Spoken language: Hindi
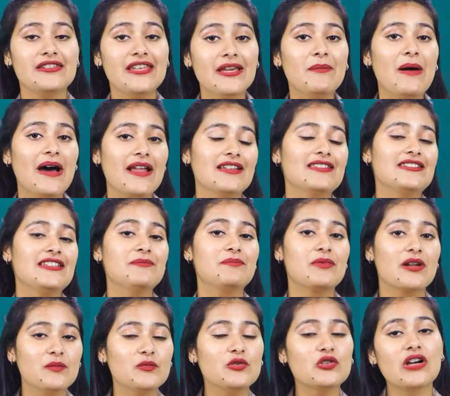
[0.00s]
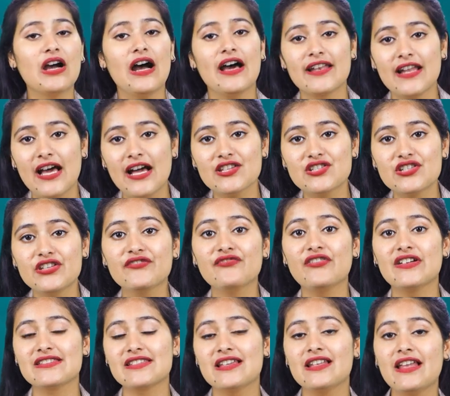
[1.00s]
ये भारत की प्रमुख अनाज की
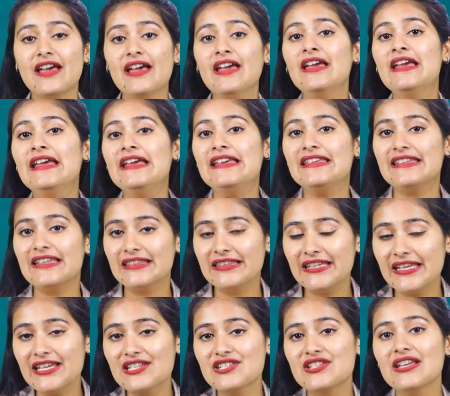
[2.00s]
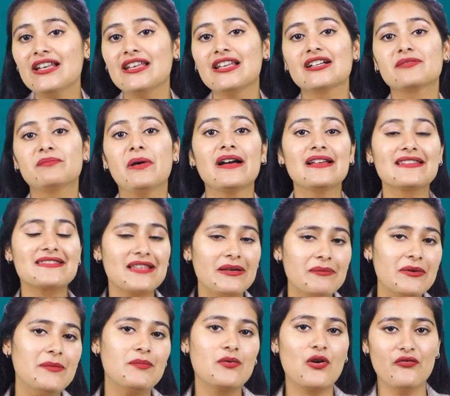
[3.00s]
फसल है ये देश के लगभग
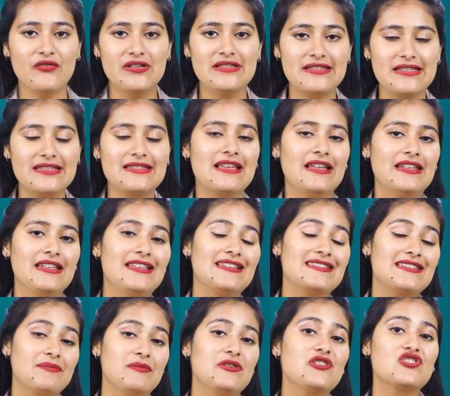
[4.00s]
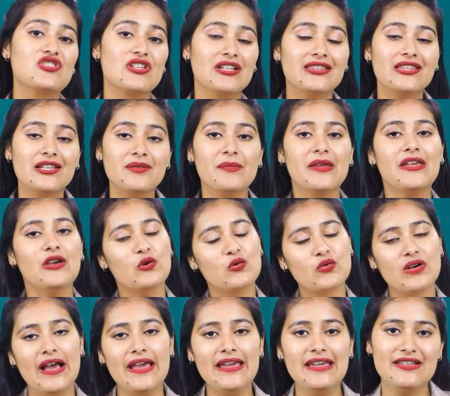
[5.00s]
सभी प्रोविंसेस यानी कि सभी क्षेत्र में
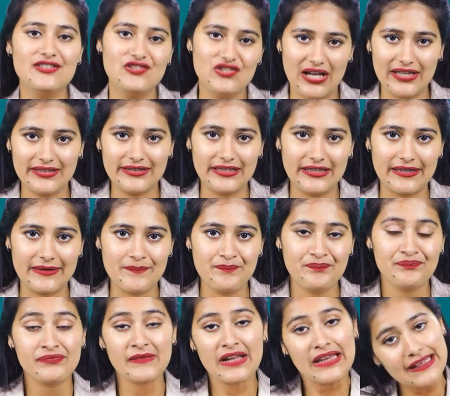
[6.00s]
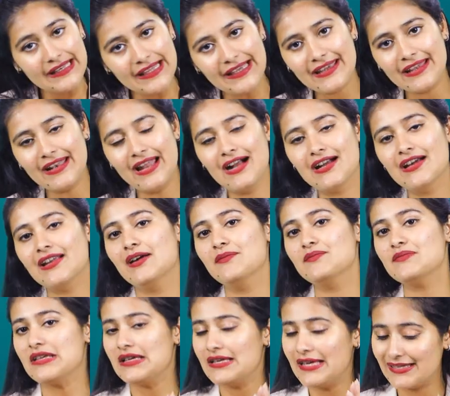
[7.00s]
उगाए जाते हैं लेकिन अगर
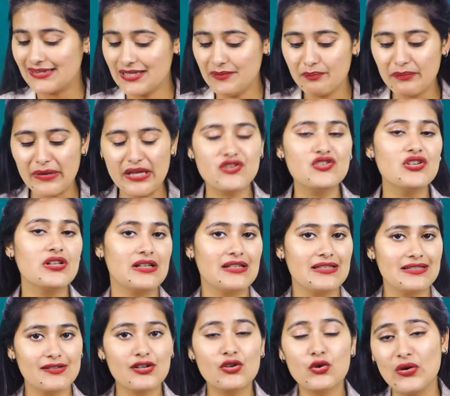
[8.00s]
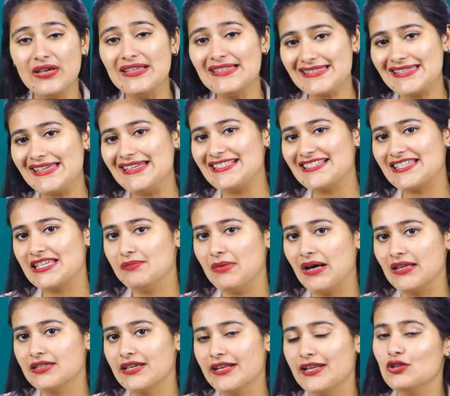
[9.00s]
हम एकदम मेजर ग्रोइंग स्टेट्स की
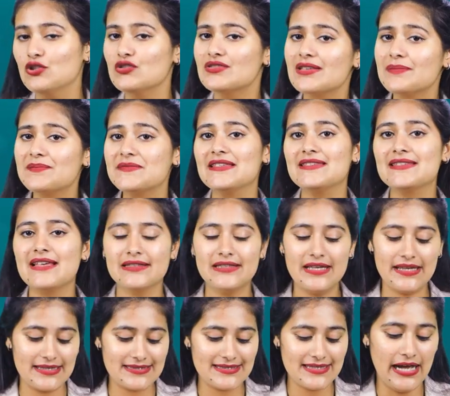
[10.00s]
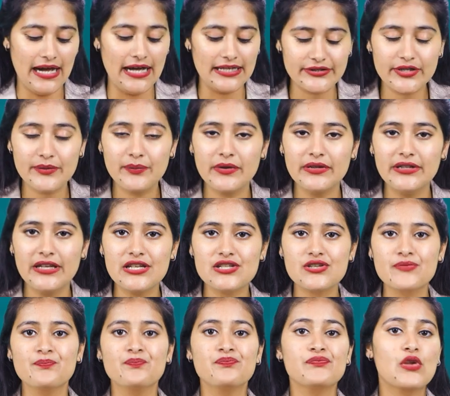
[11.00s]
बात करें तो सबसे ज़्यादा इसे आंध्र
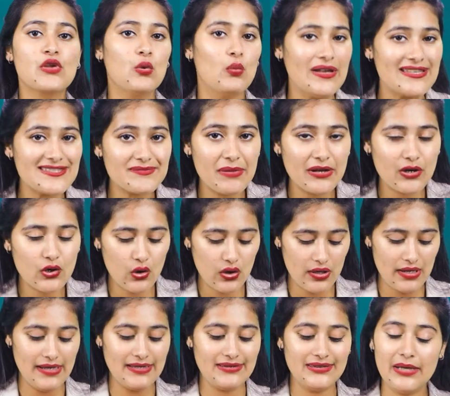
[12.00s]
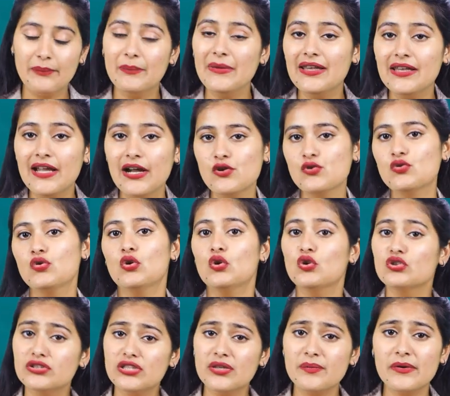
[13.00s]
प्रदेश वेस्ट बंगाल तमिलनाडु
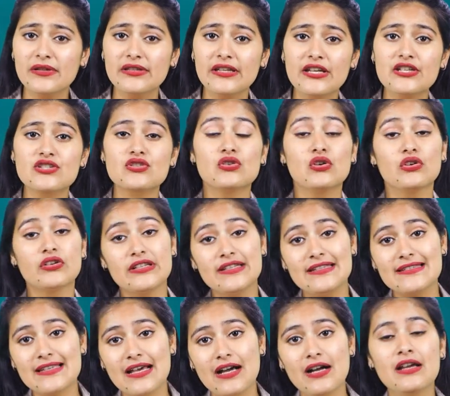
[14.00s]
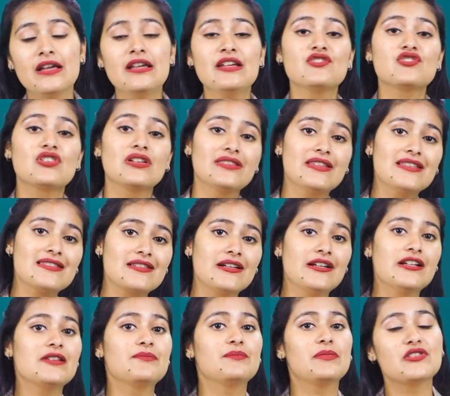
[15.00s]
उत्तर प्रदेश ओडिशा
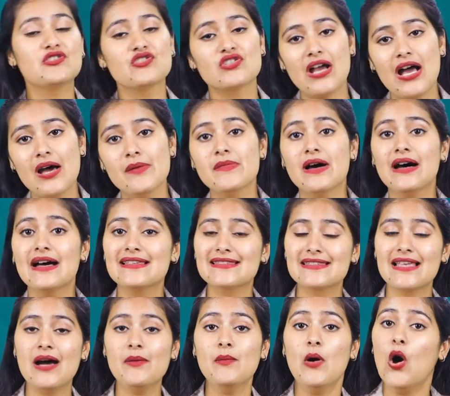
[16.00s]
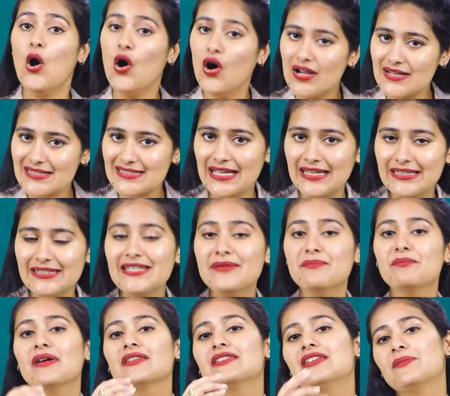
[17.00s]
छत्तीसगढ़ पंजाब असम और साथ ही
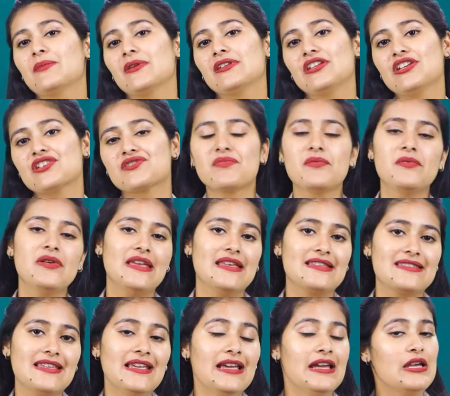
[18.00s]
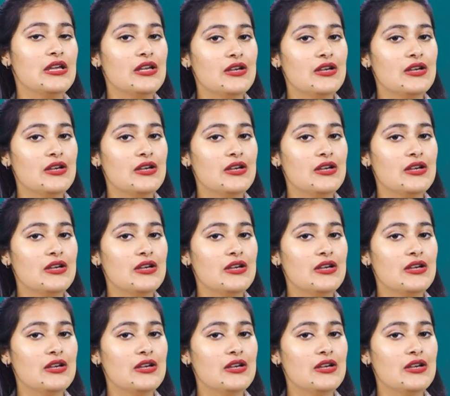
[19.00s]
मध्य प्रदेश में भी इसे